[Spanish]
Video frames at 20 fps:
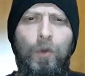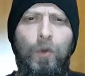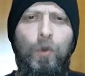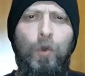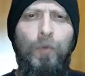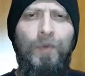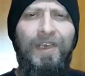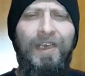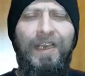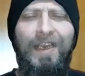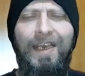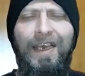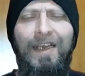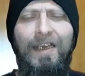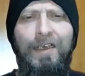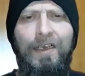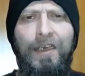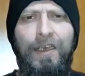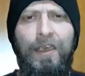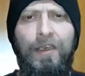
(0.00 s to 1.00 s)
Comer
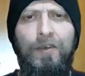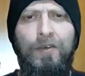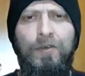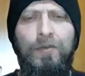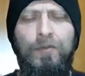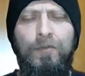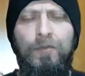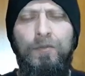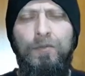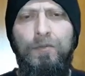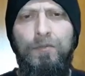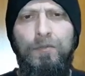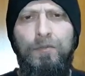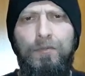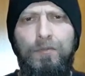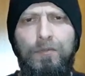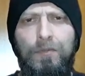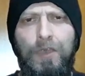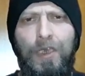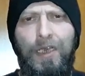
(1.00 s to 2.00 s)
carne
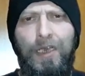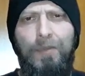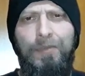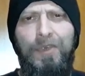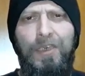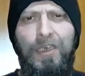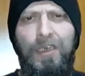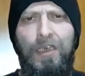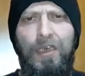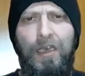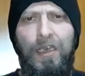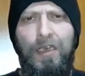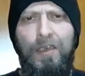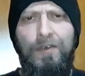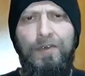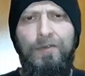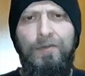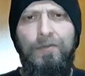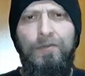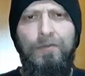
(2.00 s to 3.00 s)
de
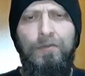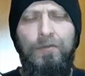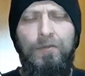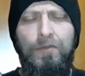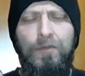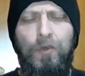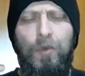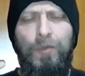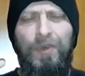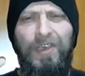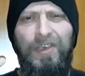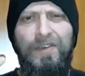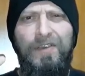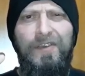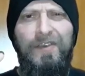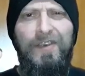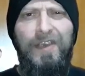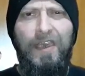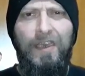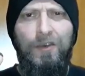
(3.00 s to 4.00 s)
reptiles, comer
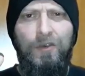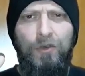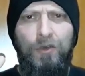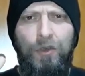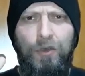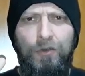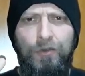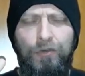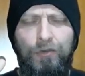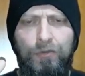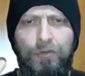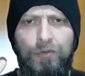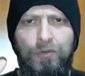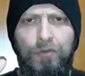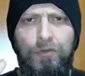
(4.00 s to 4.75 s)
insectos